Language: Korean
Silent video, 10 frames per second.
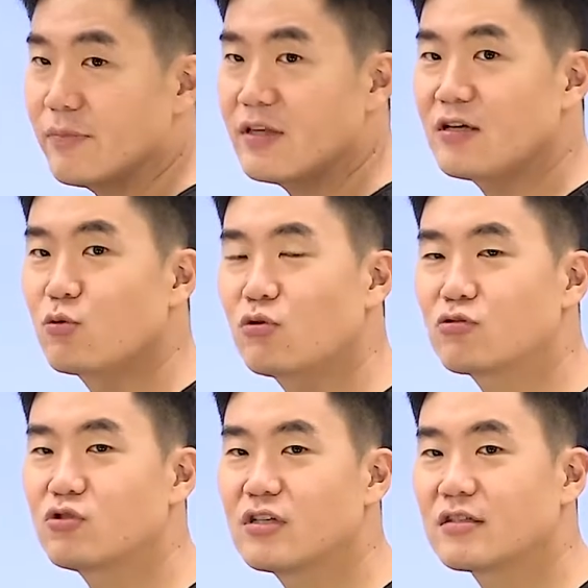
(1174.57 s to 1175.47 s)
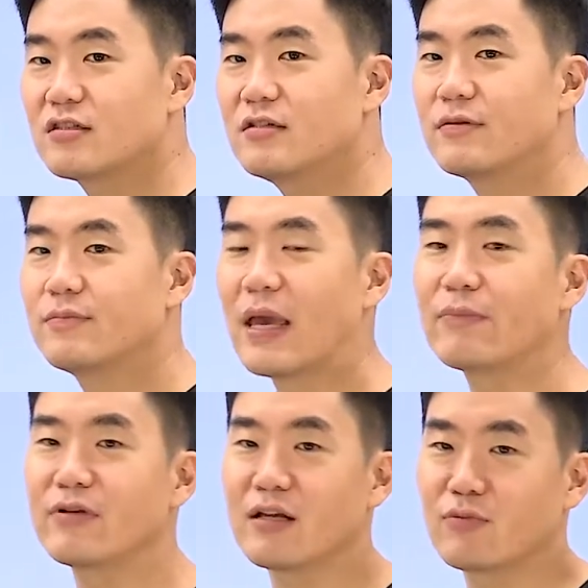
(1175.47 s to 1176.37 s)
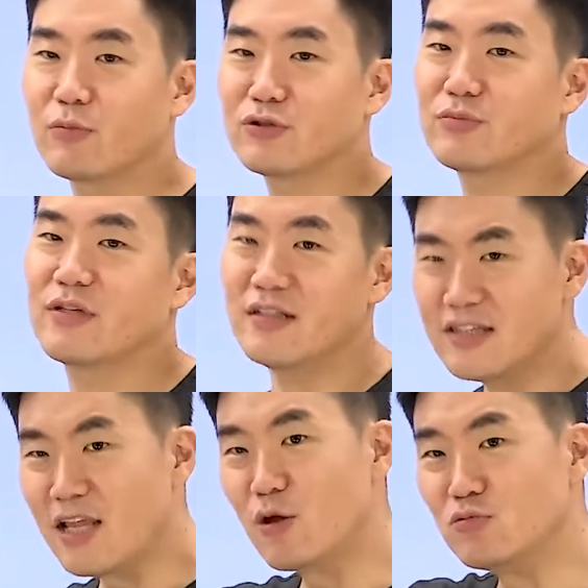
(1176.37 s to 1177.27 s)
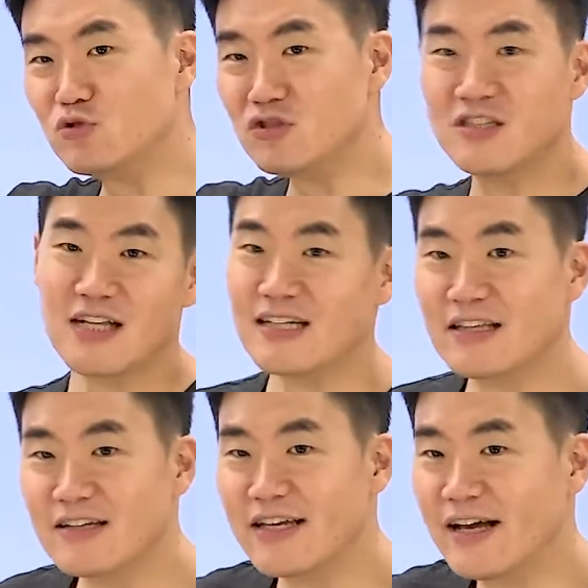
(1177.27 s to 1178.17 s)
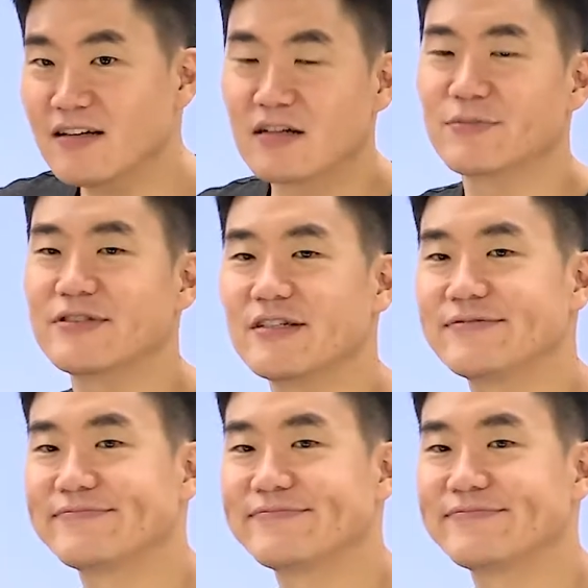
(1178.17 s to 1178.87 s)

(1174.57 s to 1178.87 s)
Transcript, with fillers: 맨날 이 도덕주의자들 맹비난 퍼붓습니다. 니네 너무 순진한 애들이야. 이러면서.